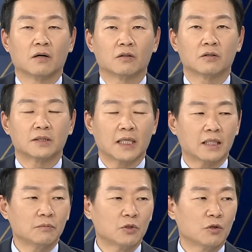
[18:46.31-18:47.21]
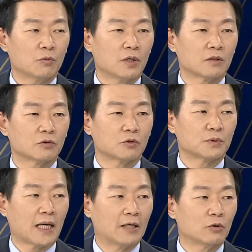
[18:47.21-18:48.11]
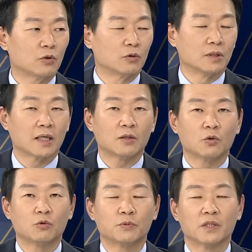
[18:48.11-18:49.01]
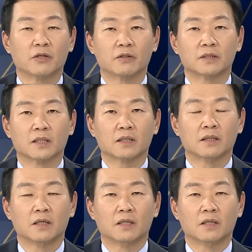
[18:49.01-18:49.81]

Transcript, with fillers: 어떤 책임 여부하고는 좀 자유로운 한동훈 비대위원장이